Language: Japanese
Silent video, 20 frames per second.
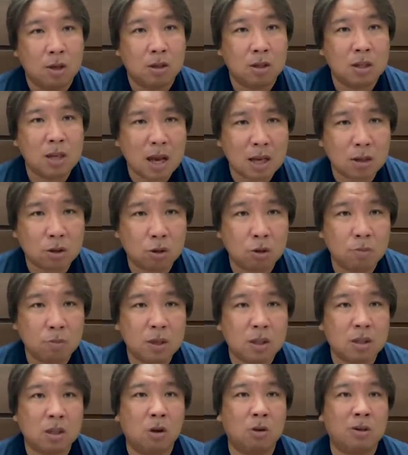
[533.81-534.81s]
じゃあその
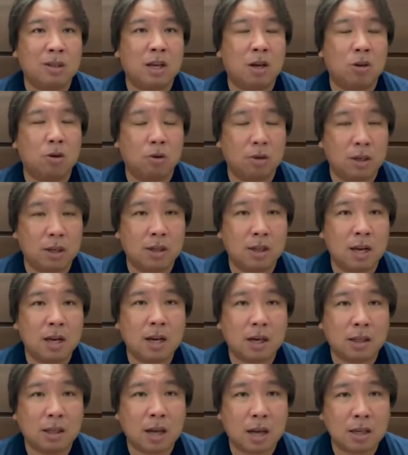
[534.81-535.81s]
ミスが起きないように何
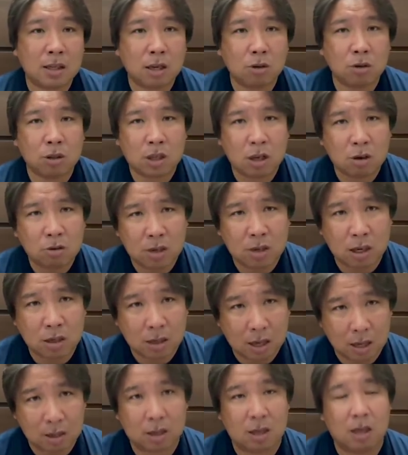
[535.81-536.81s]
か対策してるんです
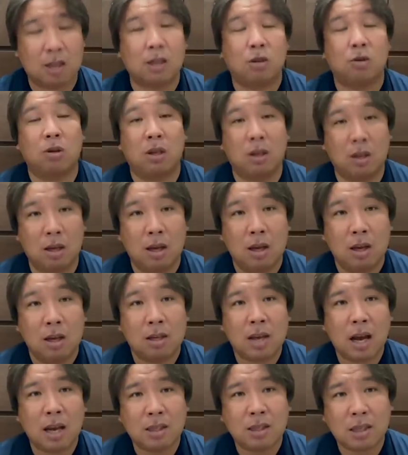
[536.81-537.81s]
かってなった時に、
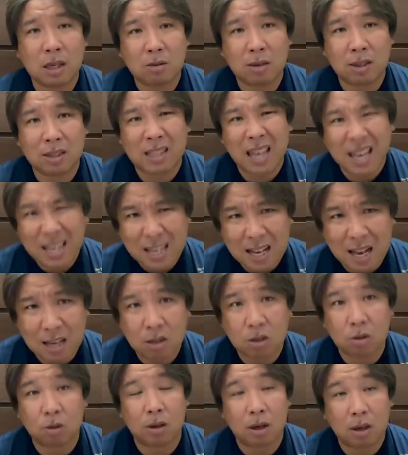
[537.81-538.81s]
対策はできないんで
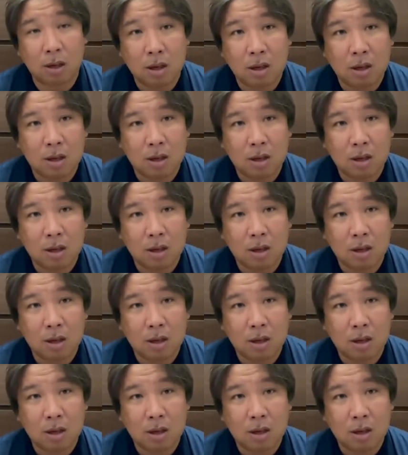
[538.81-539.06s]
すよね。